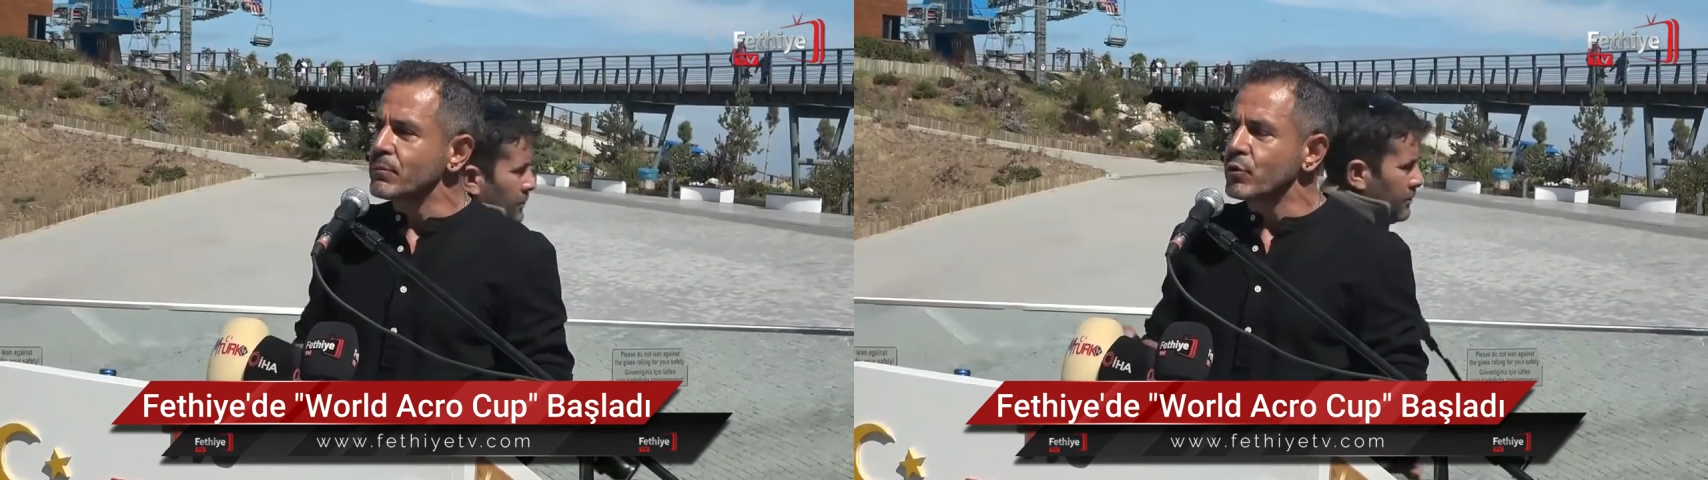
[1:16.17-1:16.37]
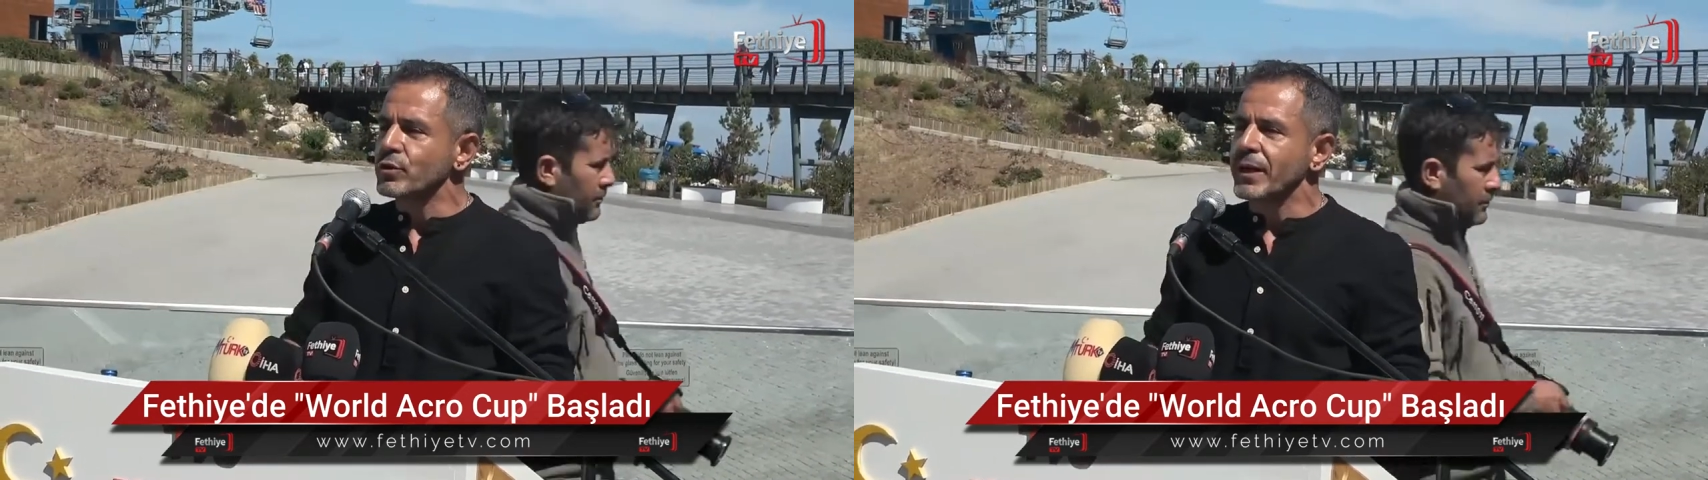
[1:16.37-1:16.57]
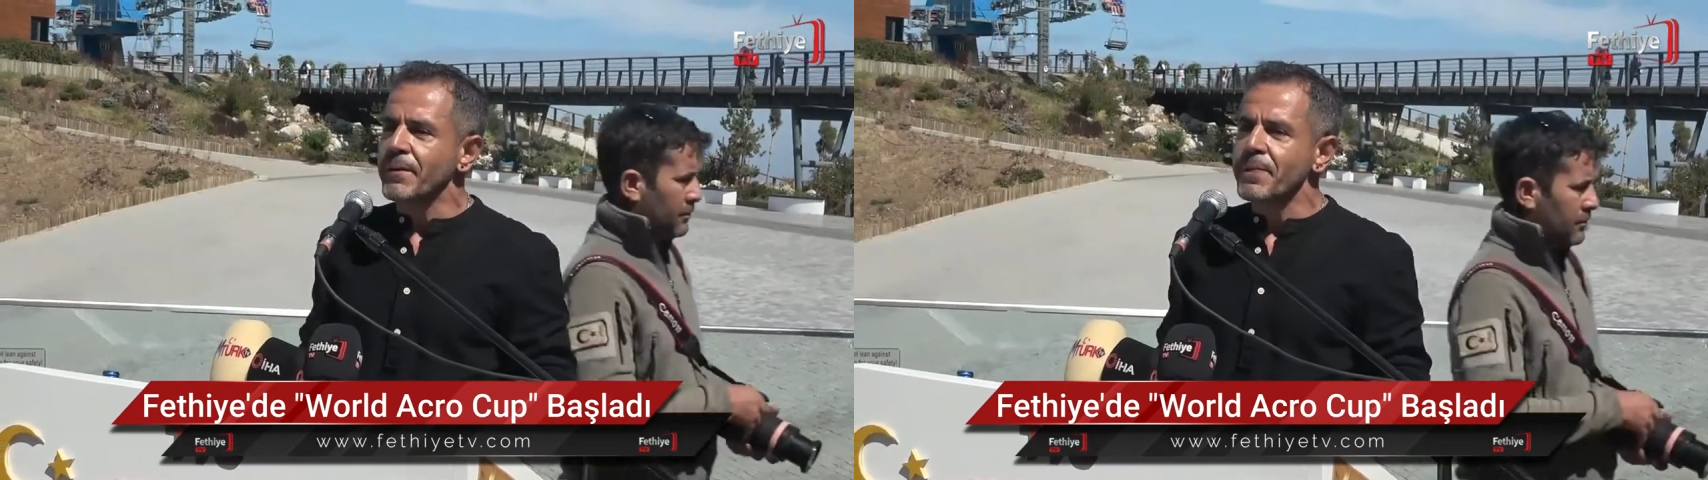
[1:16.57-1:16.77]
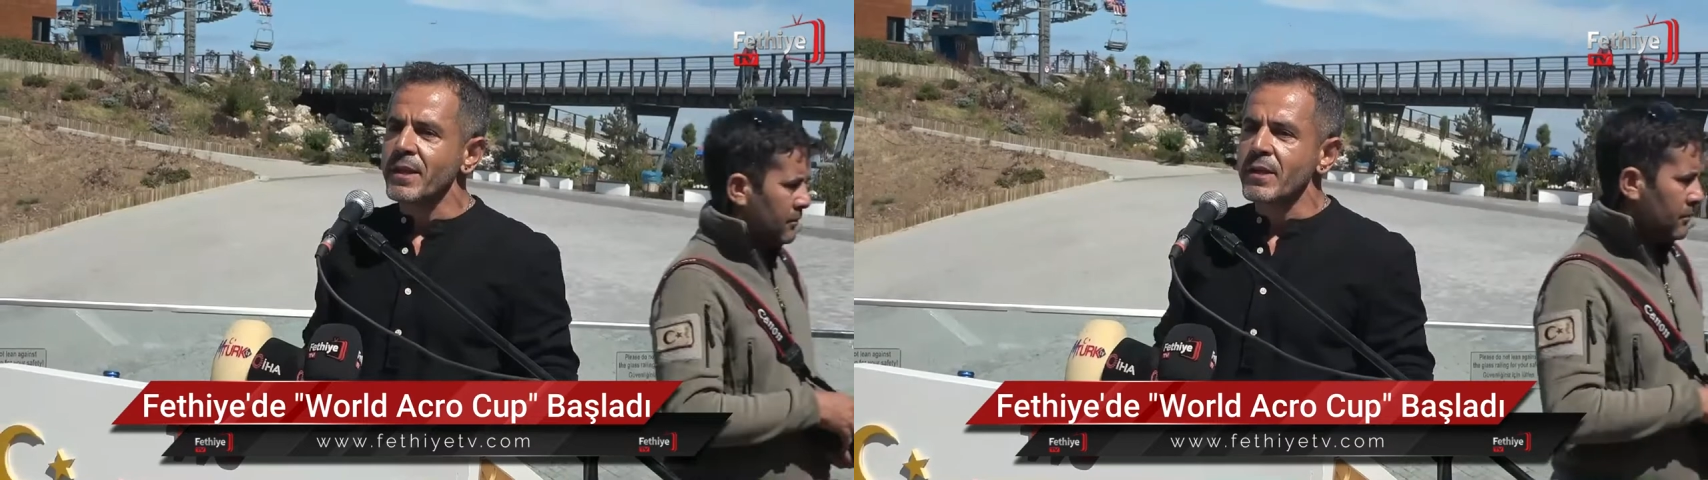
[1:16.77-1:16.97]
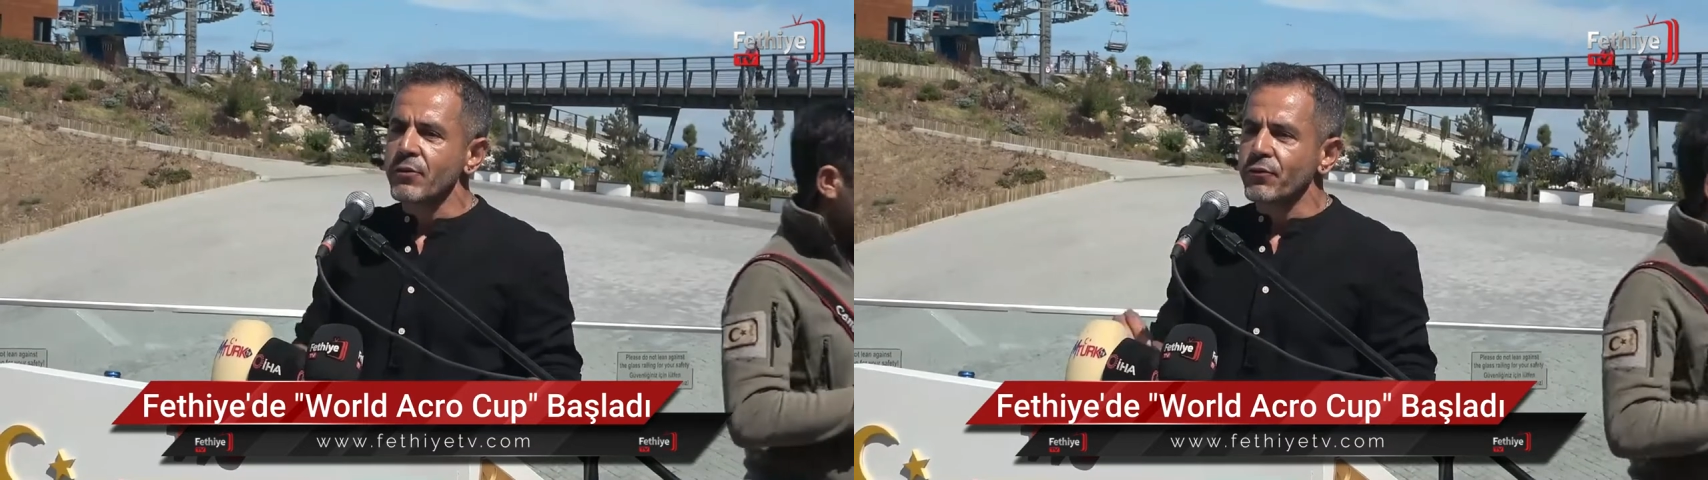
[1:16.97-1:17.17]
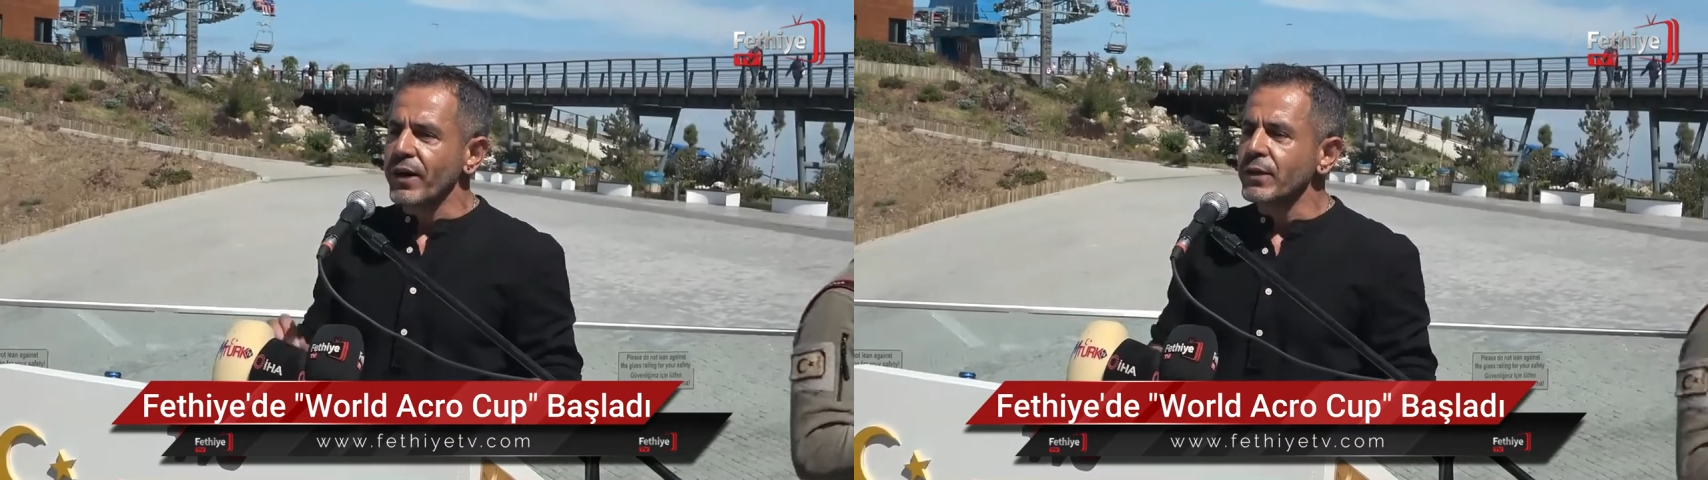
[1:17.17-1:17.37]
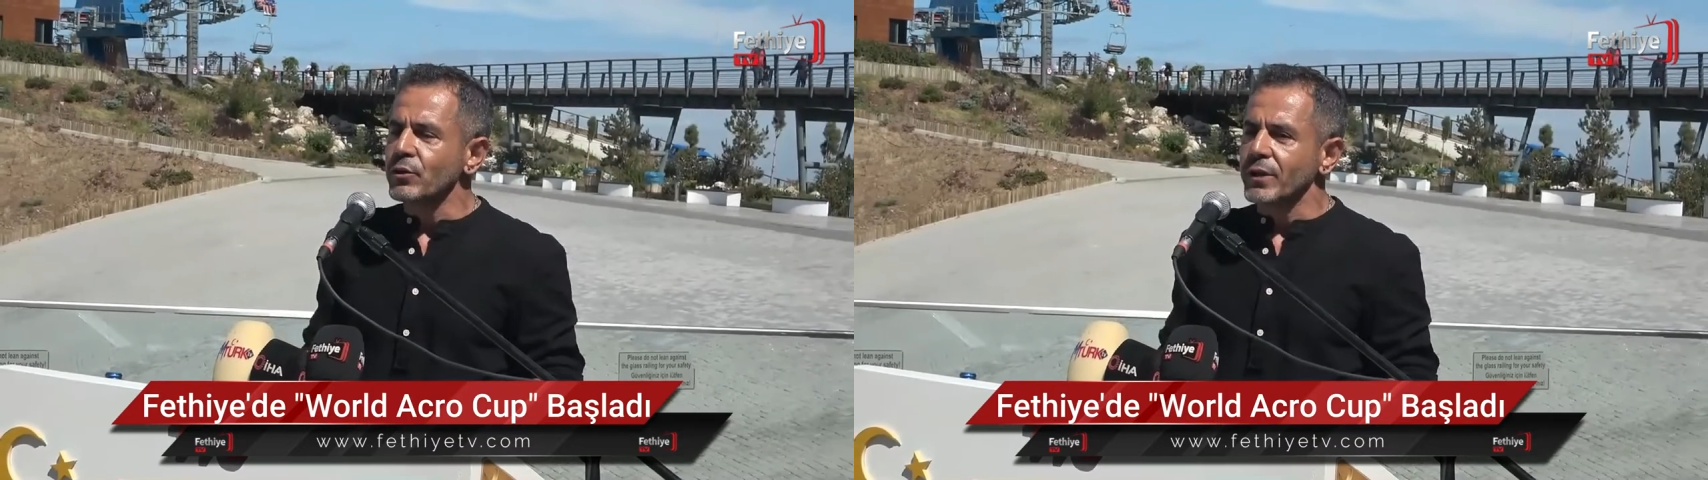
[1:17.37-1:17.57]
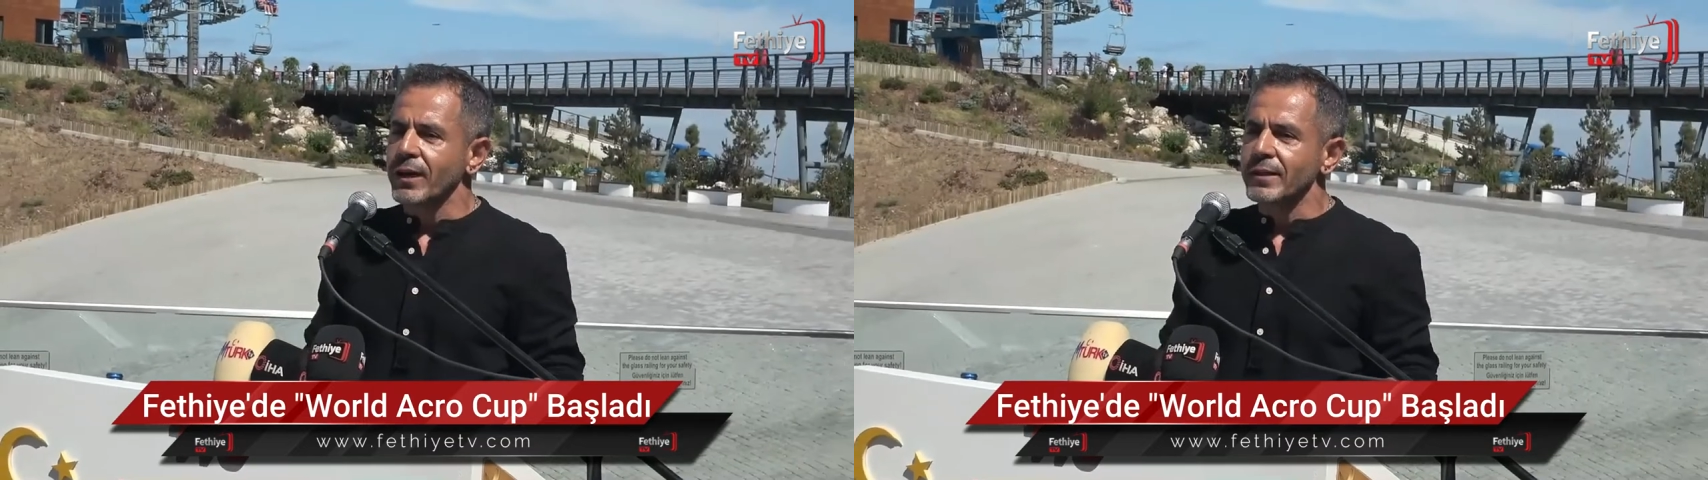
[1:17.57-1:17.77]
burada FAI
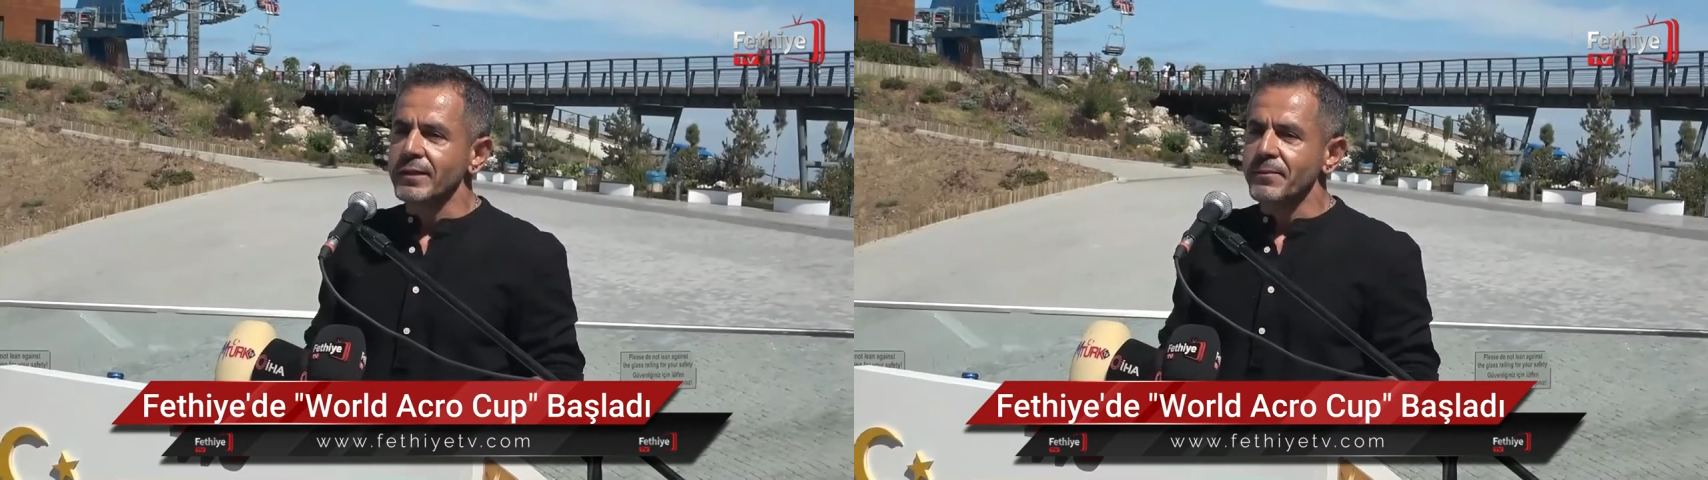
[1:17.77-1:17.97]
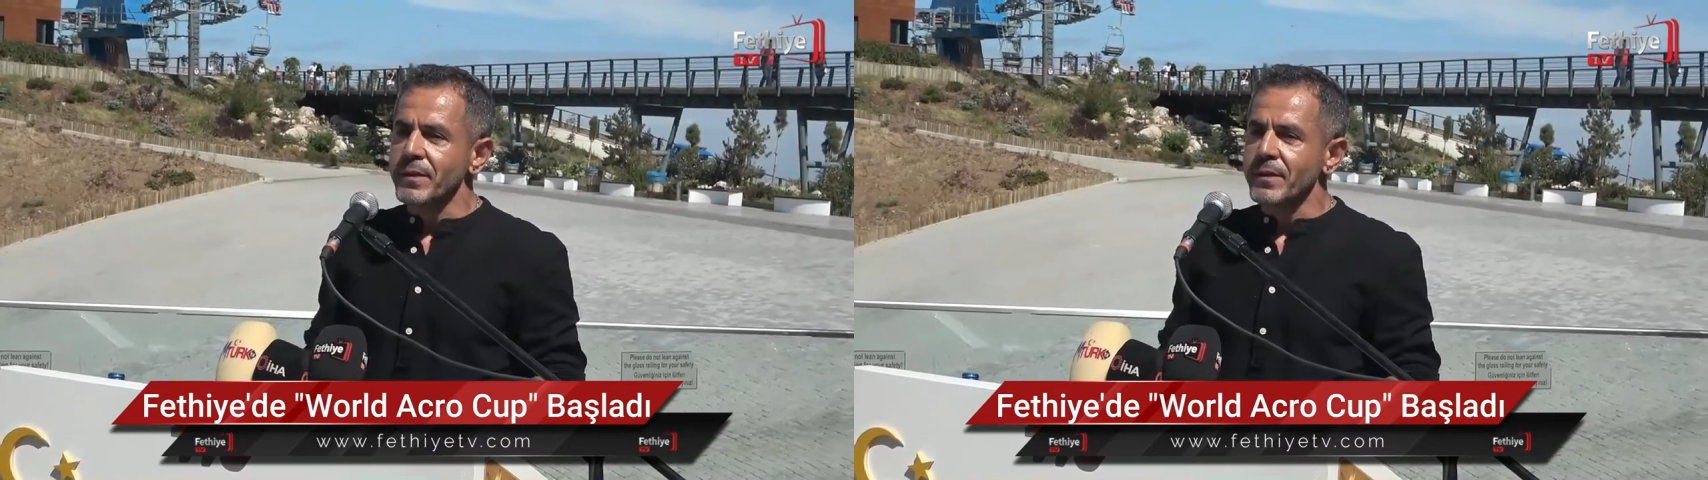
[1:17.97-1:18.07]
onaylı